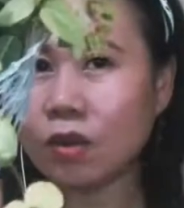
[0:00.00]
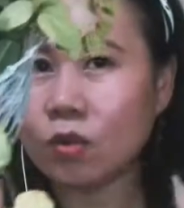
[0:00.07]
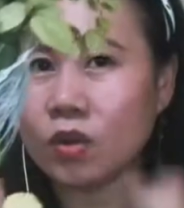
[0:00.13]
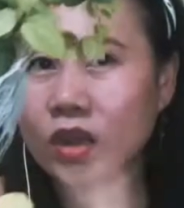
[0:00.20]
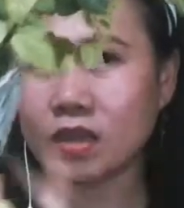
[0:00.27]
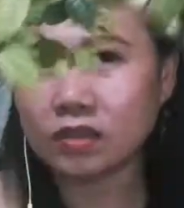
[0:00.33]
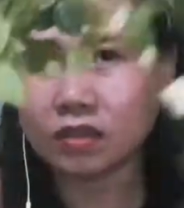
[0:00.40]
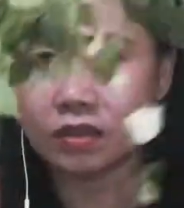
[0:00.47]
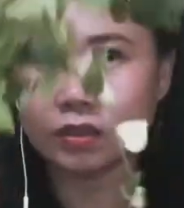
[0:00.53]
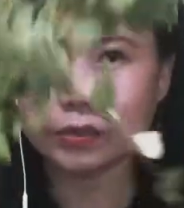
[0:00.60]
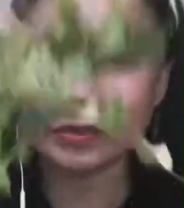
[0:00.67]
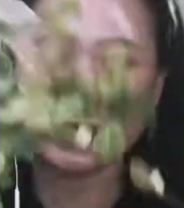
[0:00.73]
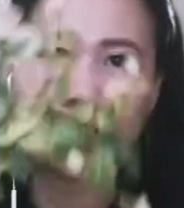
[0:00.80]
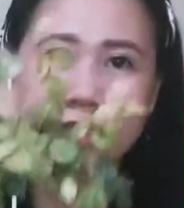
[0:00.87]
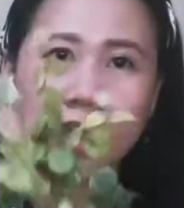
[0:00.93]
ko lang siya
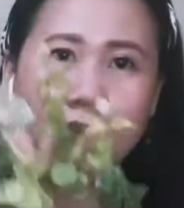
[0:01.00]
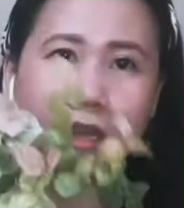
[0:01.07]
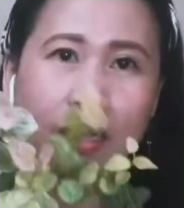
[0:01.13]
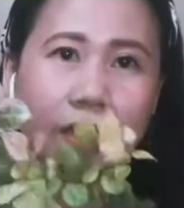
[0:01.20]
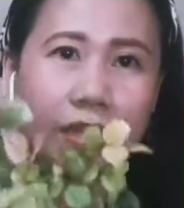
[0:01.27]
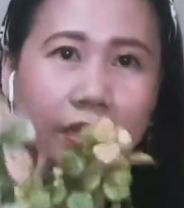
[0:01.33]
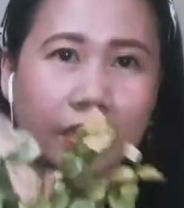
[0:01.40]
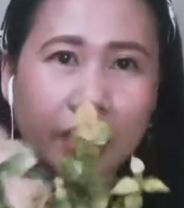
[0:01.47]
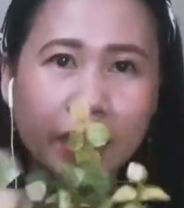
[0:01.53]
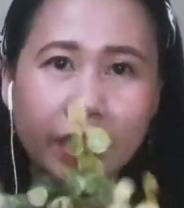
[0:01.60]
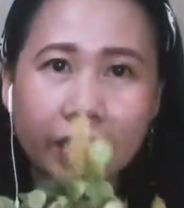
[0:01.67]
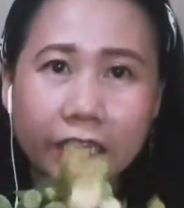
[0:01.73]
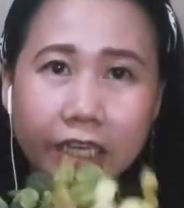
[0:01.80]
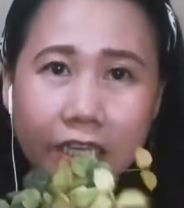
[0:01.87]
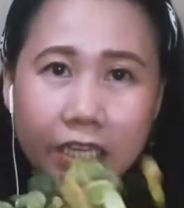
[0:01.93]
doon sa
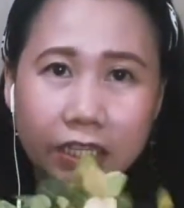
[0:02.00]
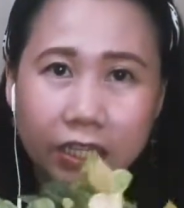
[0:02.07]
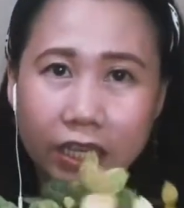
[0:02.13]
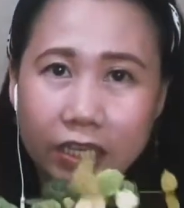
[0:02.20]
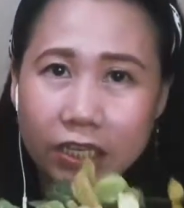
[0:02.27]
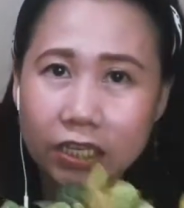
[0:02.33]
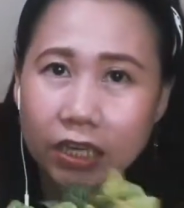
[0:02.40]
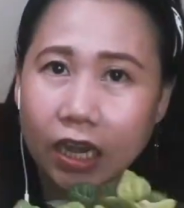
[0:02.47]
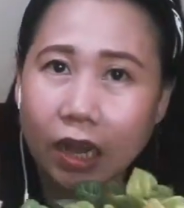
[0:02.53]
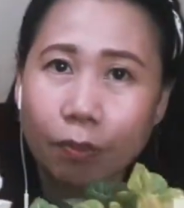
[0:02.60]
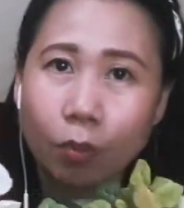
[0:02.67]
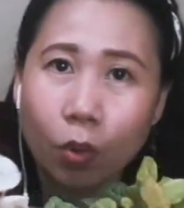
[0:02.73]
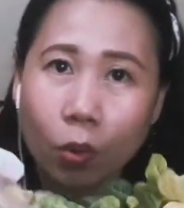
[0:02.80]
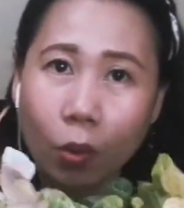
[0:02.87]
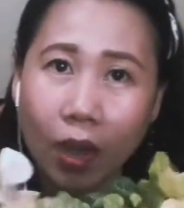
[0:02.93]
naiinitan siya
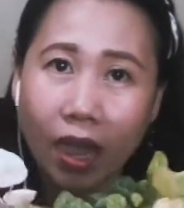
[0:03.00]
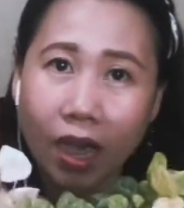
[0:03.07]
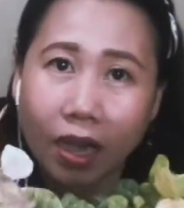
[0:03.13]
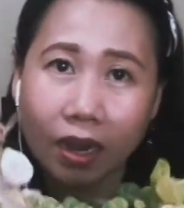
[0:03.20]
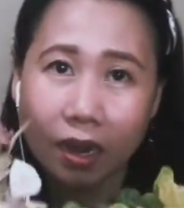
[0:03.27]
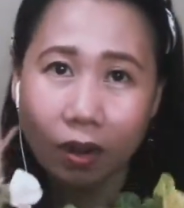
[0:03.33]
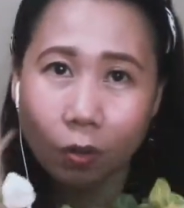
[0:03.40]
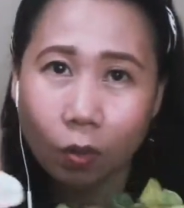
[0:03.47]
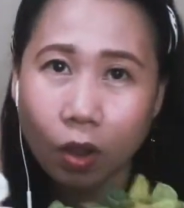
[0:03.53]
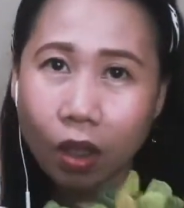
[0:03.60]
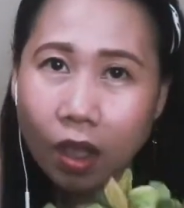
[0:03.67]
buong araw.